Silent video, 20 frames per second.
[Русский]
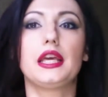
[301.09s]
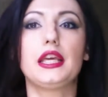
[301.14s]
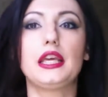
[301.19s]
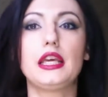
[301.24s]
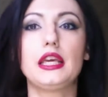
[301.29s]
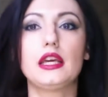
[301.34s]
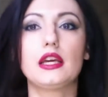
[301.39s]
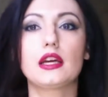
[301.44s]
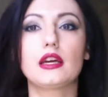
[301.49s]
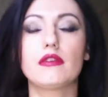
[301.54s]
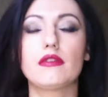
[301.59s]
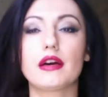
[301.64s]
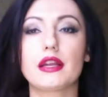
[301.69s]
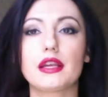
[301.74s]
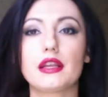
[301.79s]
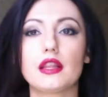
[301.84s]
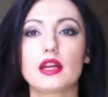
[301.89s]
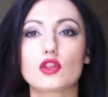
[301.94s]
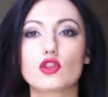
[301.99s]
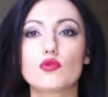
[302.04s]
и
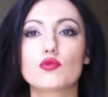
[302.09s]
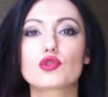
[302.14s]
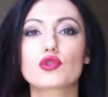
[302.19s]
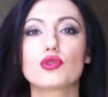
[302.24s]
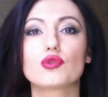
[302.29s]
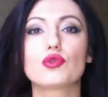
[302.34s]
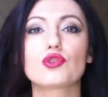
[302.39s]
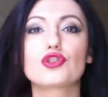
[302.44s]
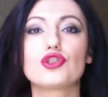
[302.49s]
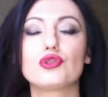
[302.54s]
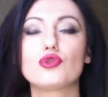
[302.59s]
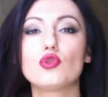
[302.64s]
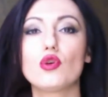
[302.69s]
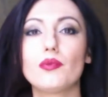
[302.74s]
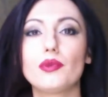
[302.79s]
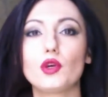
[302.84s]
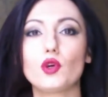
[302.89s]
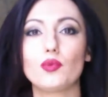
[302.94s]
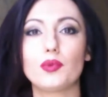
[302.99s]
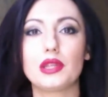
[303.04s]
говорила о том, что он очень
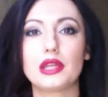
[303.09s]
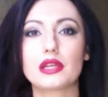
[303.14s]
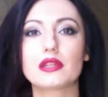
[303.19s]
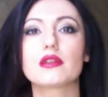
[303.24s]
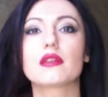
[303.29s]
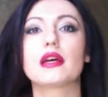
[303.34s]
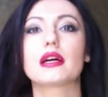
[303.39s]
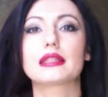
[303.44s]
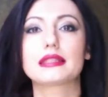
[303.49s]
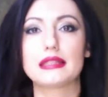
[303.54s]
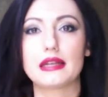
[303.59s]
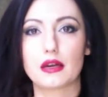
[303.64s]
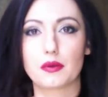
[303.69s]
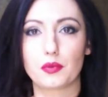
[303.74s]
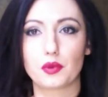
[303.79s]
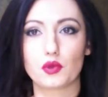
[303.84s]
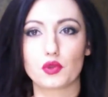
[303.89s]
темный у меня на ногтях